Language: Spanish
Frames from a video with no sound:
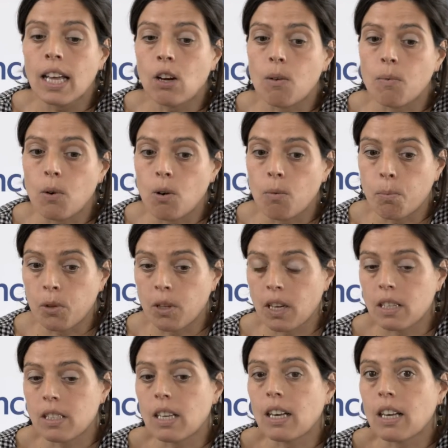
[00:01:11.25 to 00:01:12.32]
como
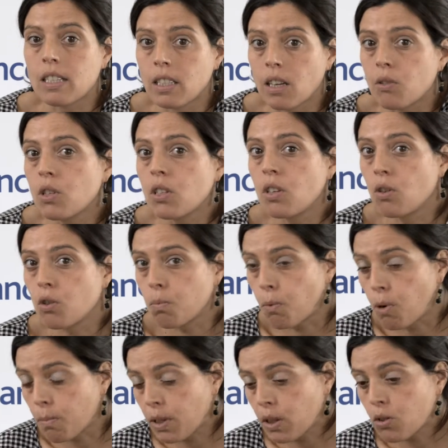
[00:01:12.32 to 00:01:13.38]
podrían ser las náuseas y los
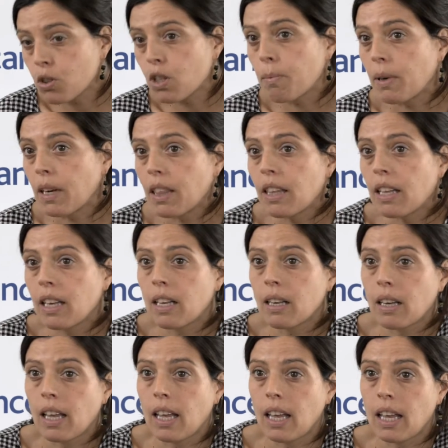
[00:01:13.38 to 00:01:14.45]
vómitos que
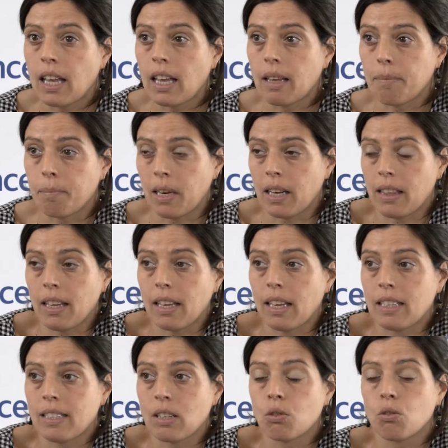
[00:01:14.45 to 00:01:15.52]
eh, parece
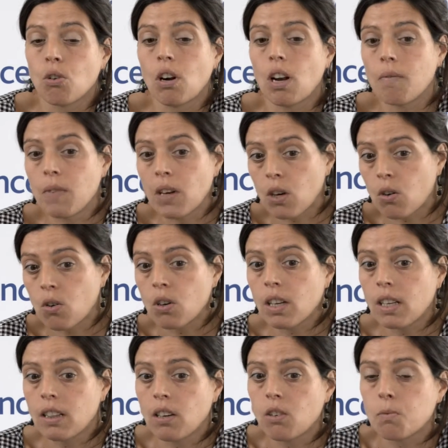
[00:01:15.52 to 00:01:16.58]
que se controlan mejor
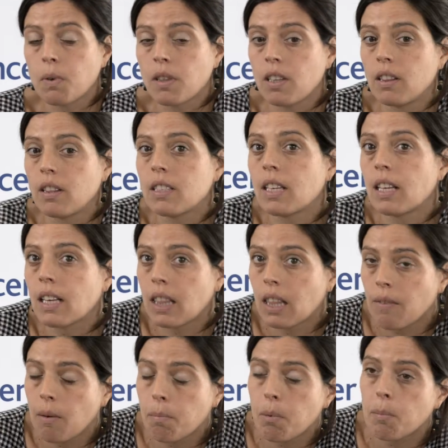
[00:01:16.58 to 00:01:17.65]
entre los pacientes que
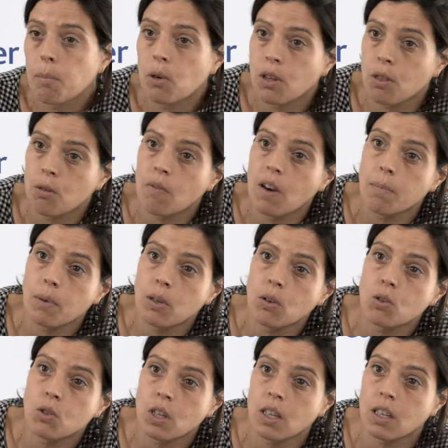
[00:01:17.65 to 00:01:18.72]
reciben pembrolizumab y no
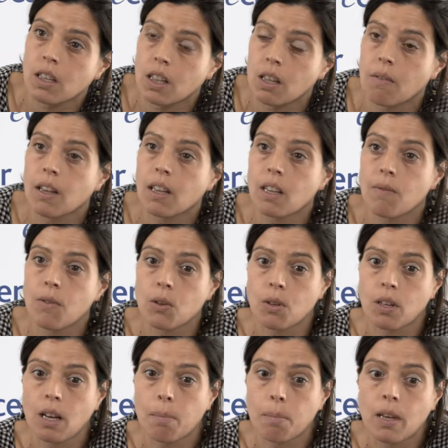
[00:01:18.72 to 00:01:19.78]
los que reciben
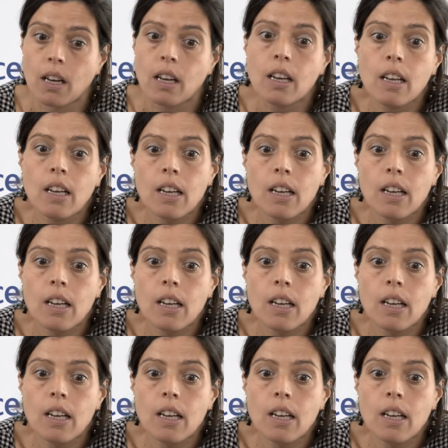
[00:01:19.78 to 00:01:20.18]
quimioterapia.